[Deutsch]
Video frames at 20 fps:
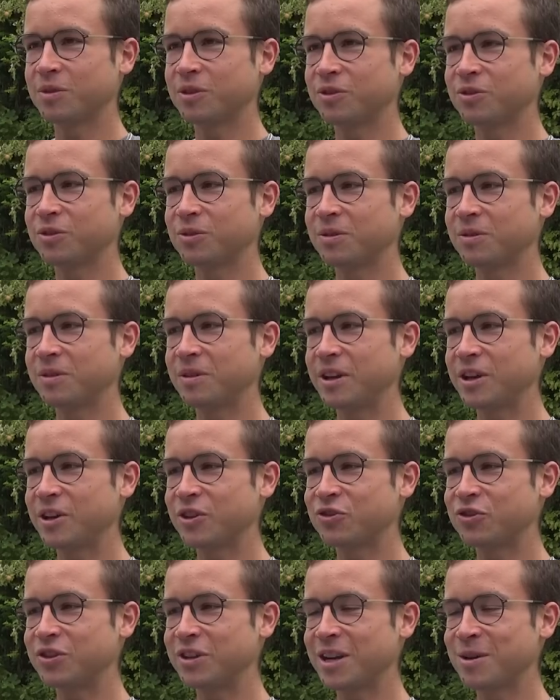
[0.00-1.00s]
also eher
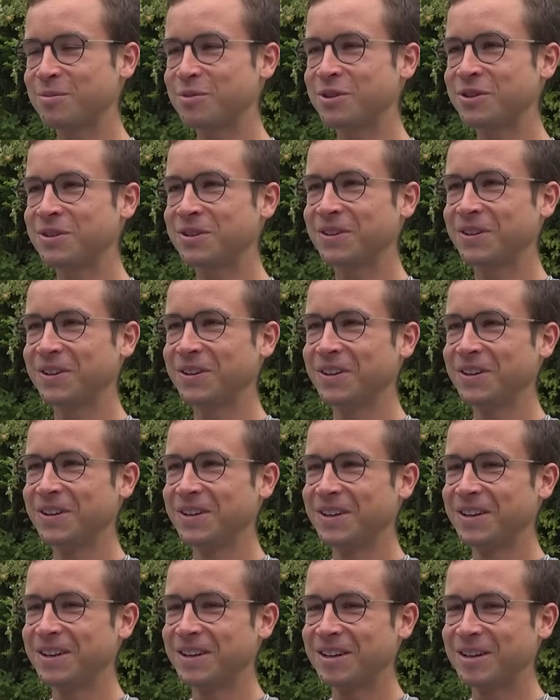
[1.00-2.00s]
sterbe ich.
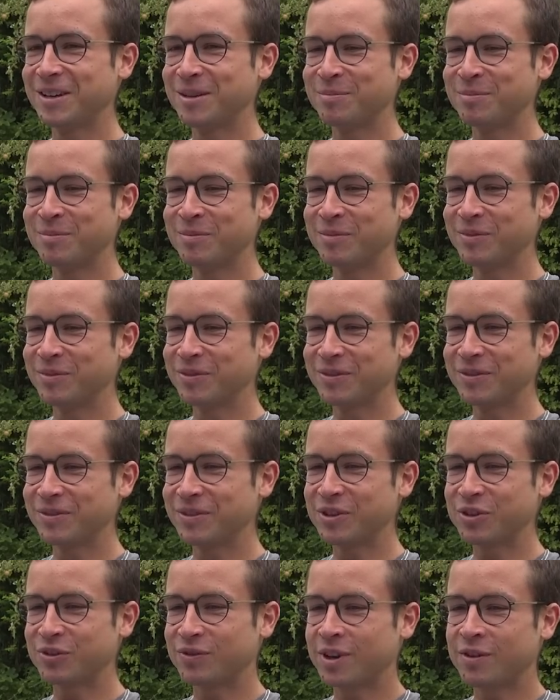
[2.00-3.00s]
Ähm,
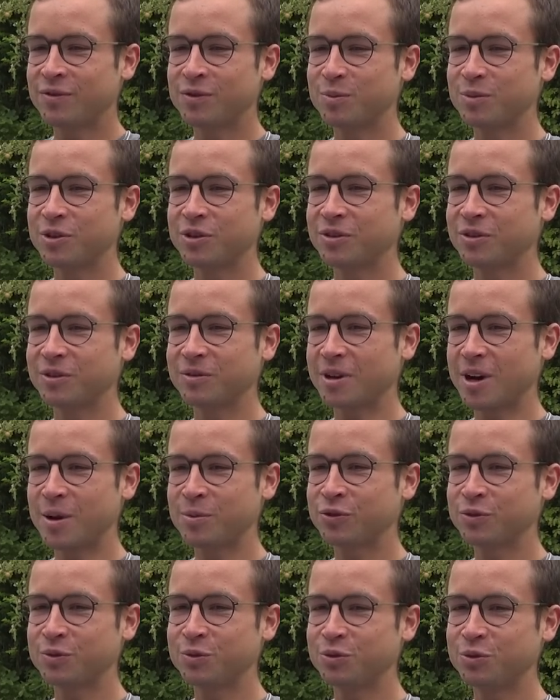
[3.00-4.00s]
das war für mich
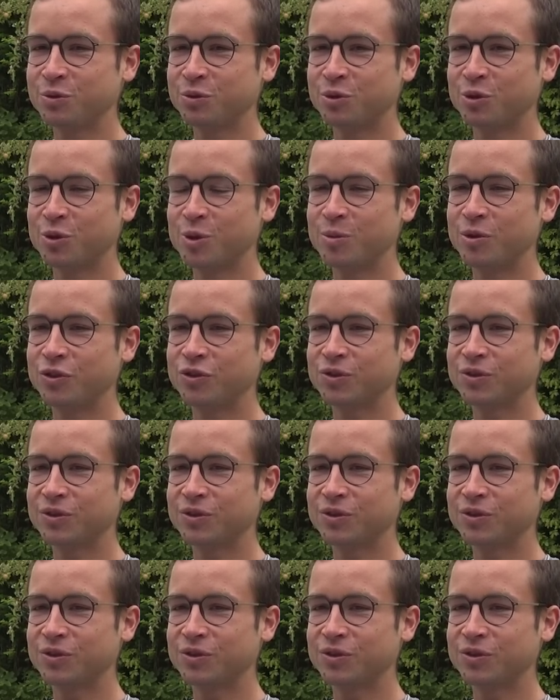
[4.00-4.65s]
absolut utopisch.